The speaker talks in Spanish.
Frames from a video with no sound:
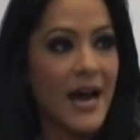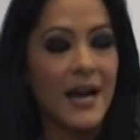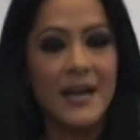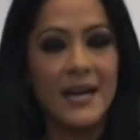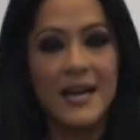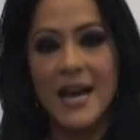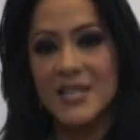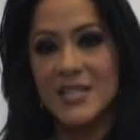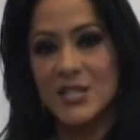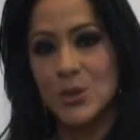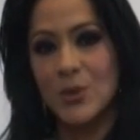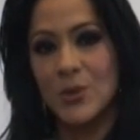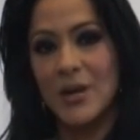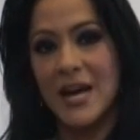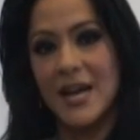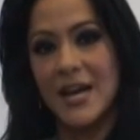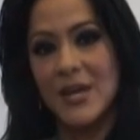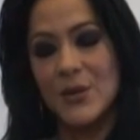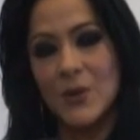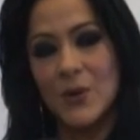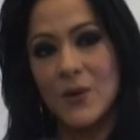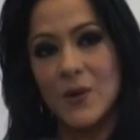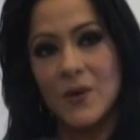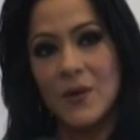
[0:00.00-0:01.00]
ya casi un
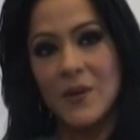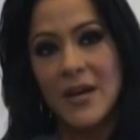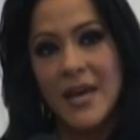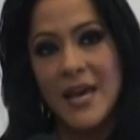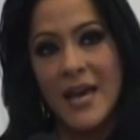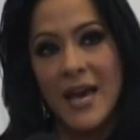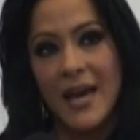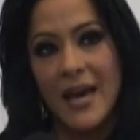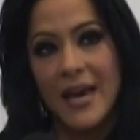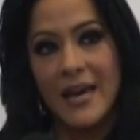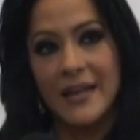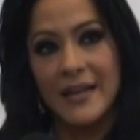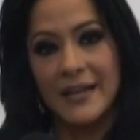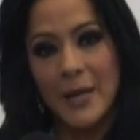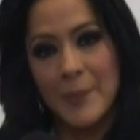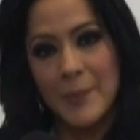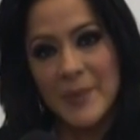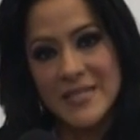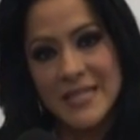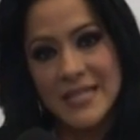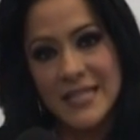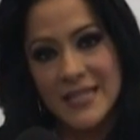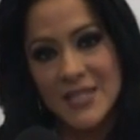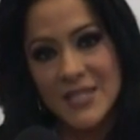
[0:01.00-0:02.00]
año en
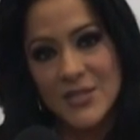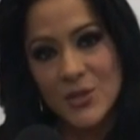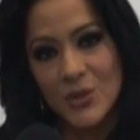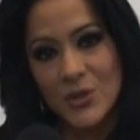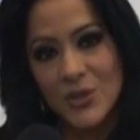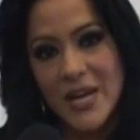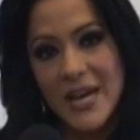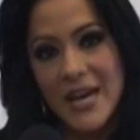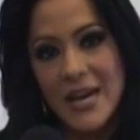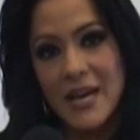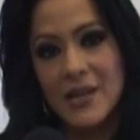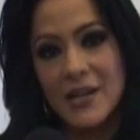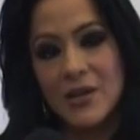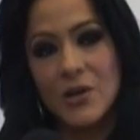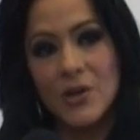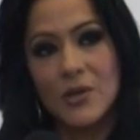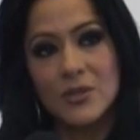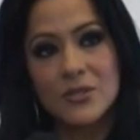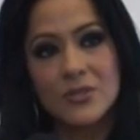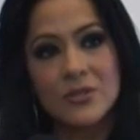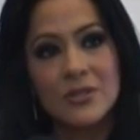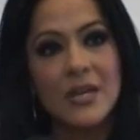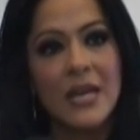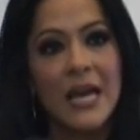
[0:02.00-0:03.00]
representación de
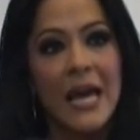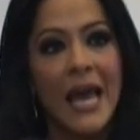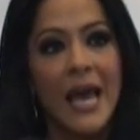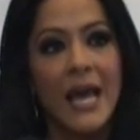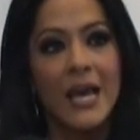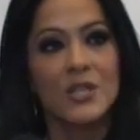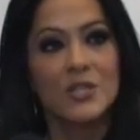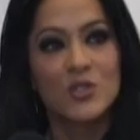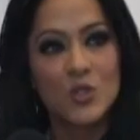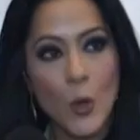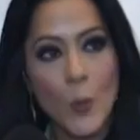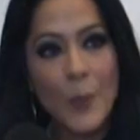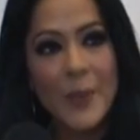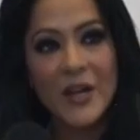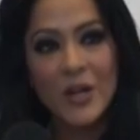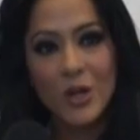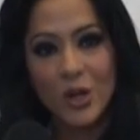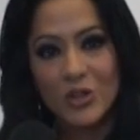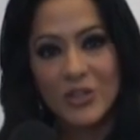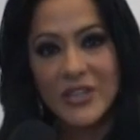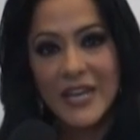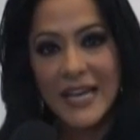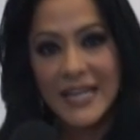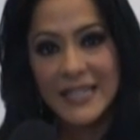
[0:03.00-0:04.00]
ellos,
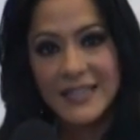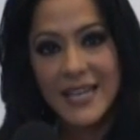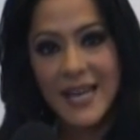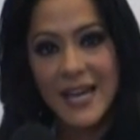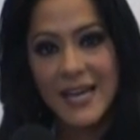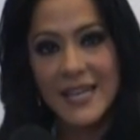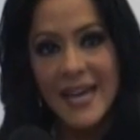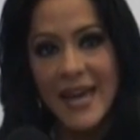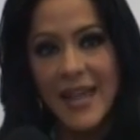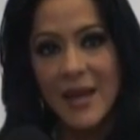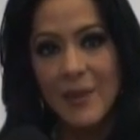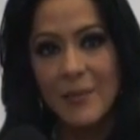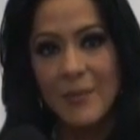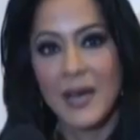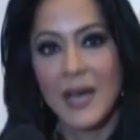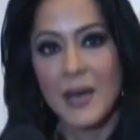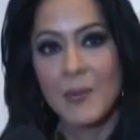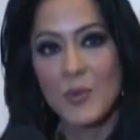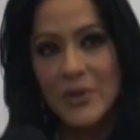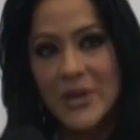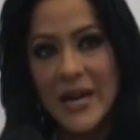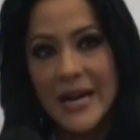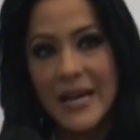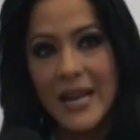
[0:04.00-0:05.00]
súper contenta y
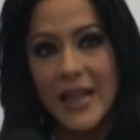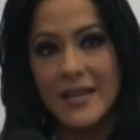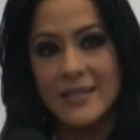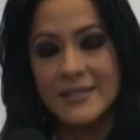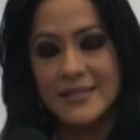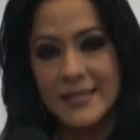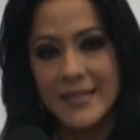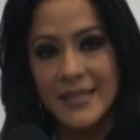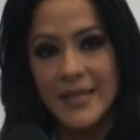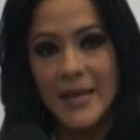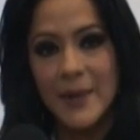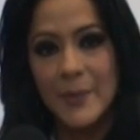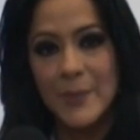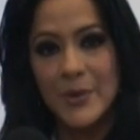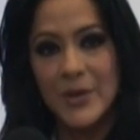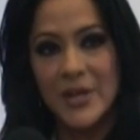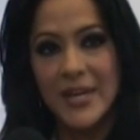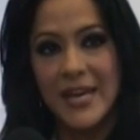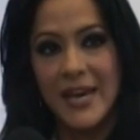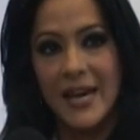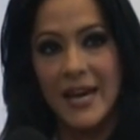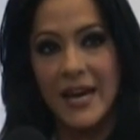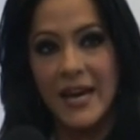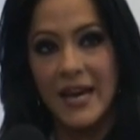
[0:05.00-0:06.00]
además muy agradecida
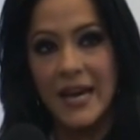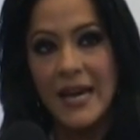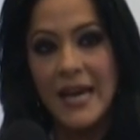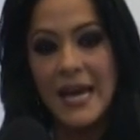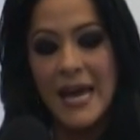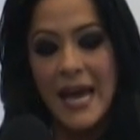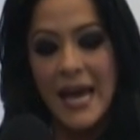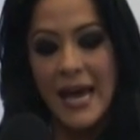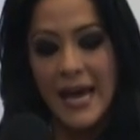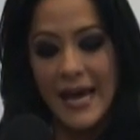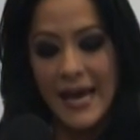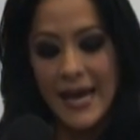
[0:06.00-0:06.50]
porque...